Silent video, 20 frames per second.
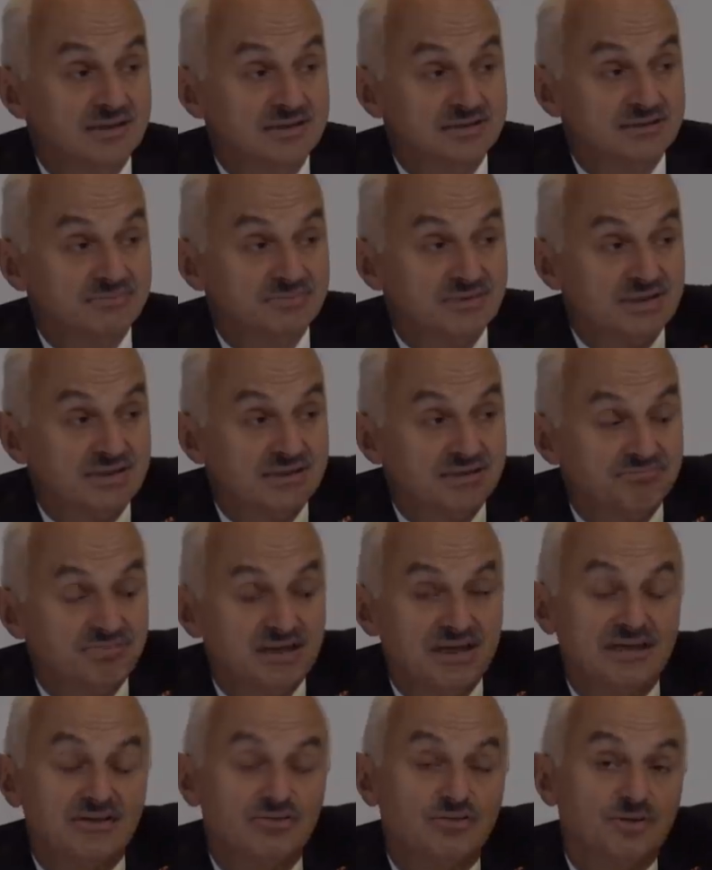Şimdi
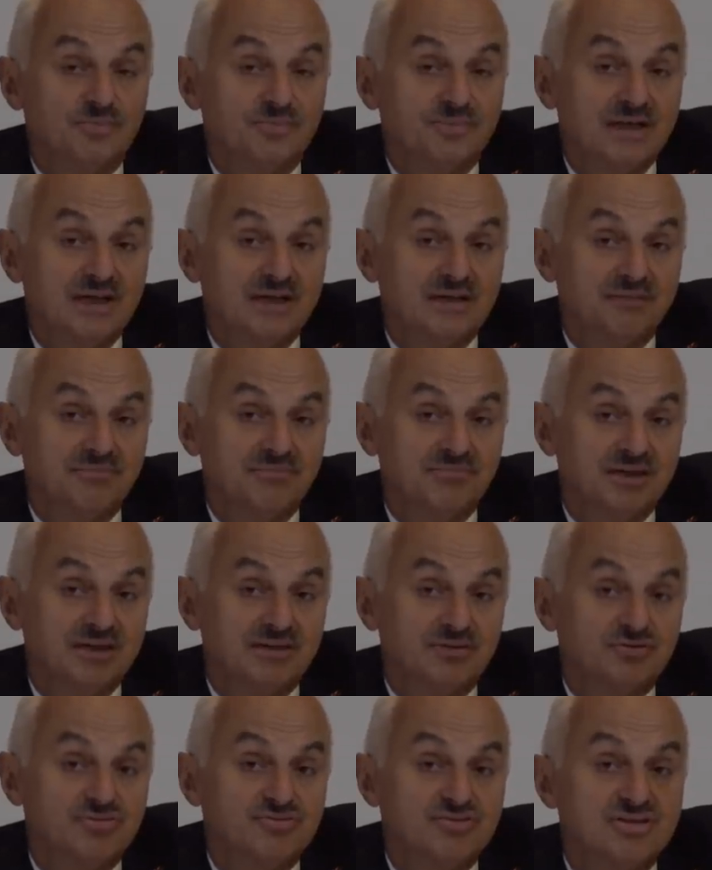bir helikopter bir
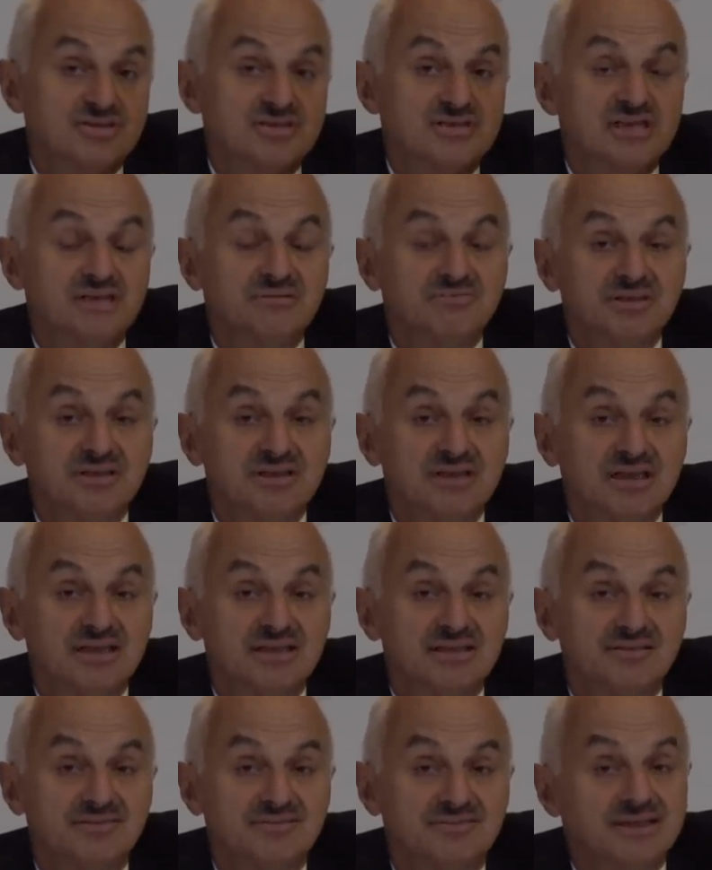güç
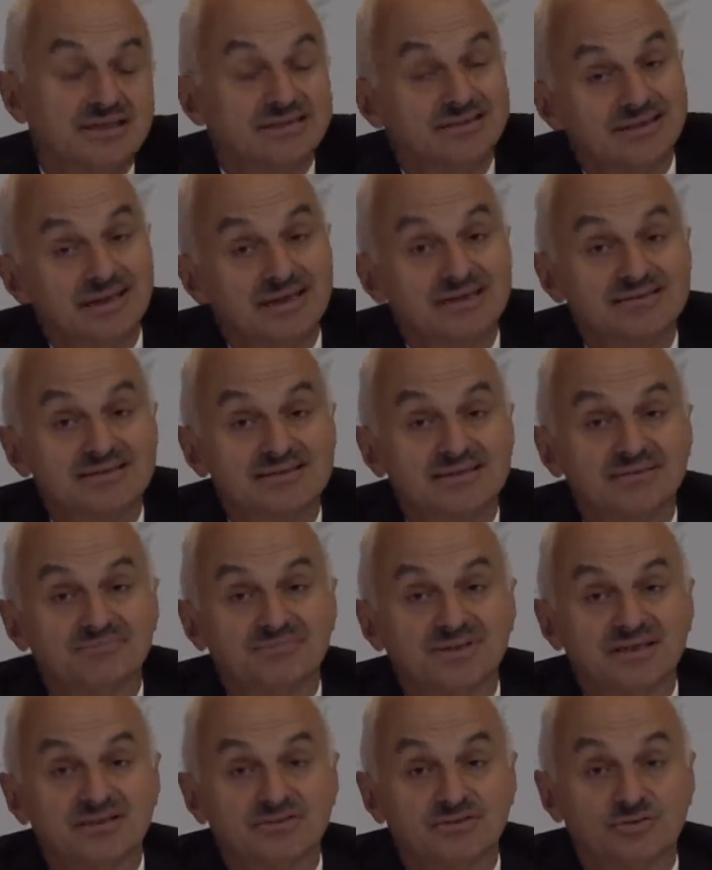sisteminden ve diğer
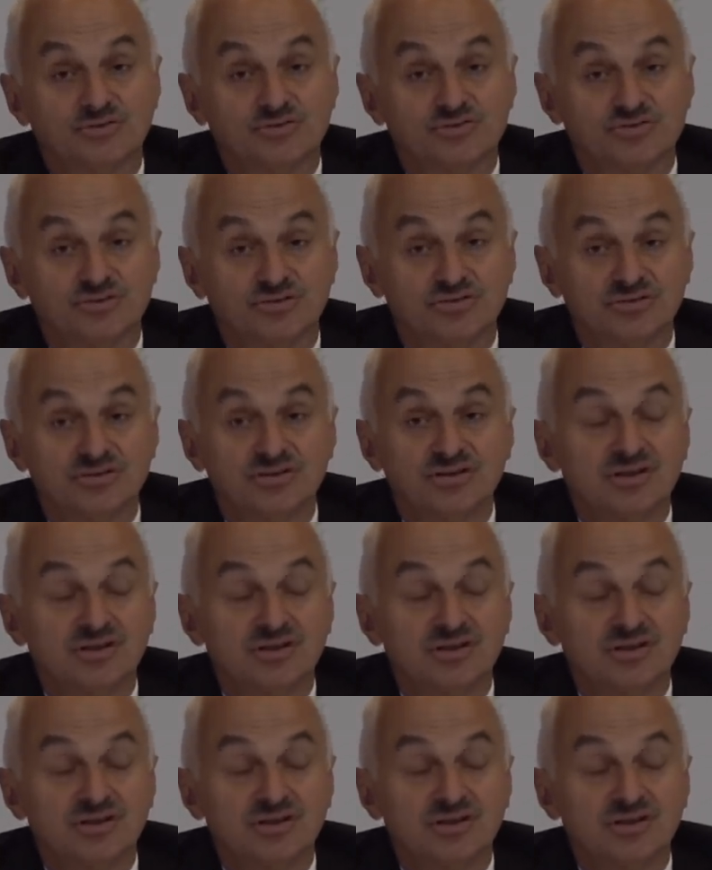sistemlerden oluşuyor.